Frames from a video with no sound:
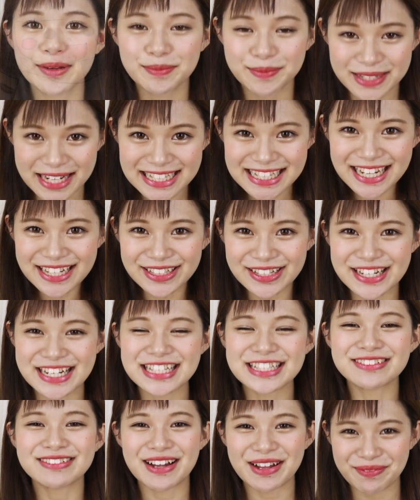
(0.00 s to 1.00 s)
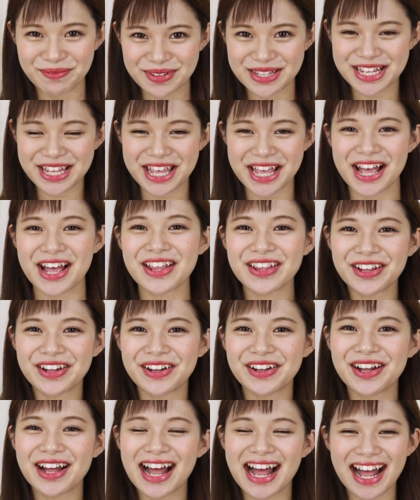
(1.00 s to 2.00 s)
皆さんこんにちは、みずきあお
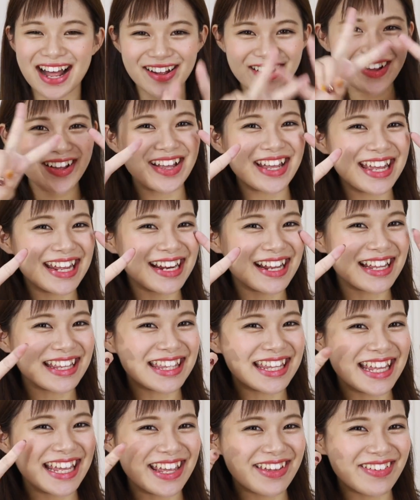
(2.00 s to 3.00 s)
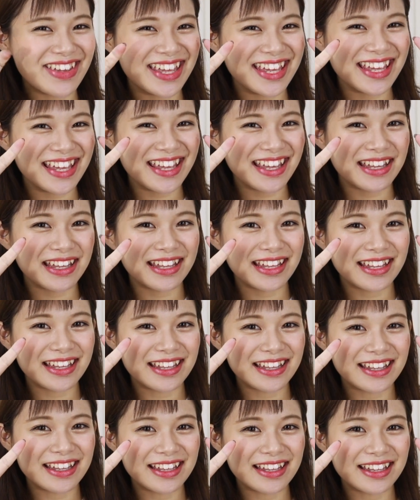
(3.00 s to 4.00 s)
の青色 TV! いいイ
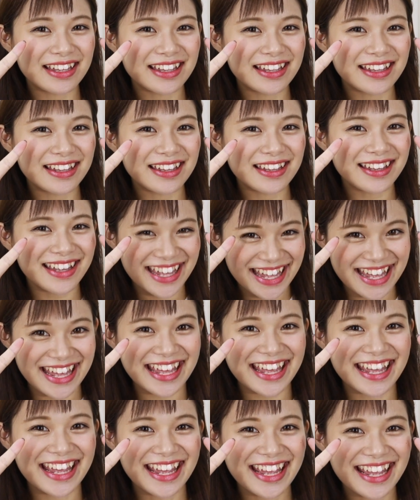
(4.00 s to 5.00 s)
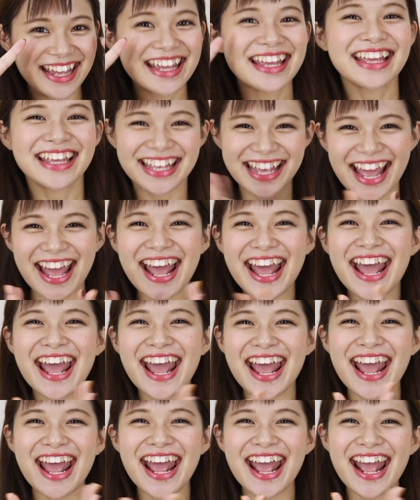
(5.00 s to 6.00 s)
エーイ
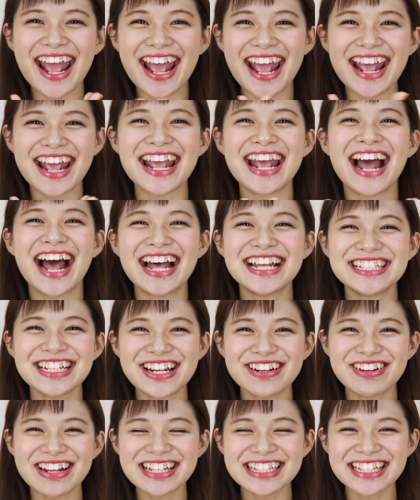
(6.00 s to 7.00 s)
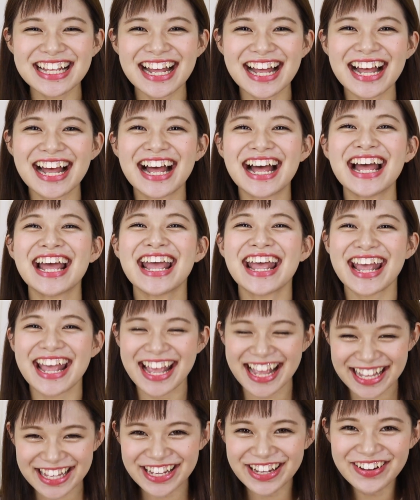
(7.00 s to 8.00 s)
始めました
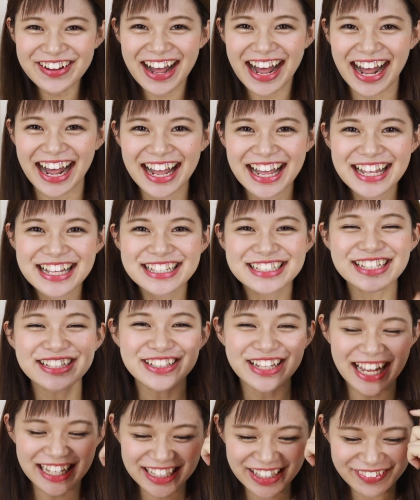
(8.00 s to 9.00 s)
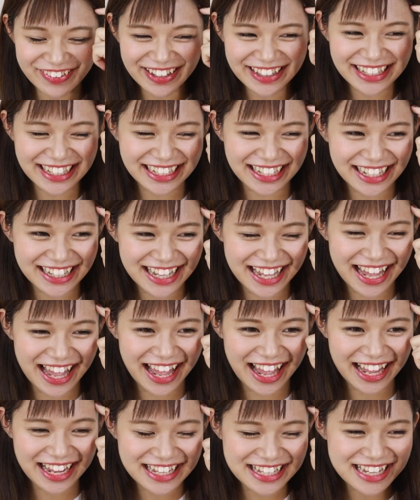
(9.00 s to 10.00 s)
えー、今日はちょっと頭の中
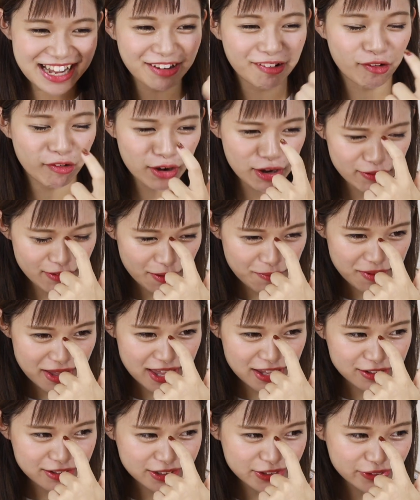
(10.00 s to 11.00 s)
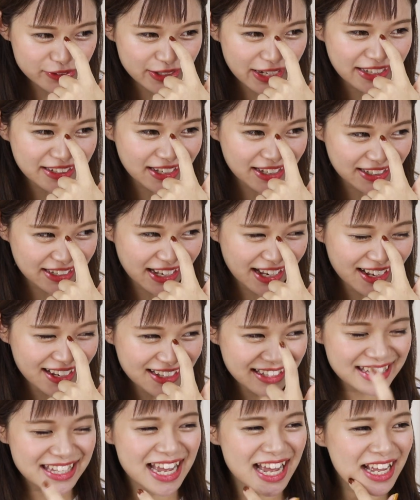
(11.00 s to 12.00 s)
で、いや、これはメイク動画なん
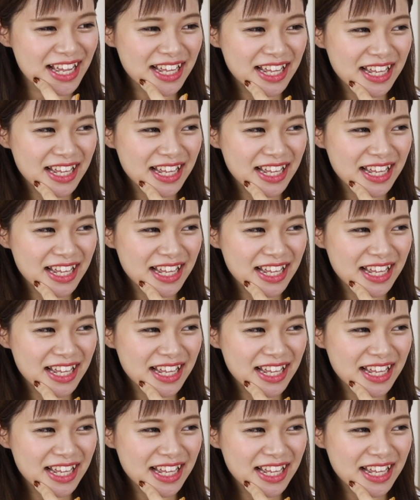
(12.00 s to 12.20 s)
かいや、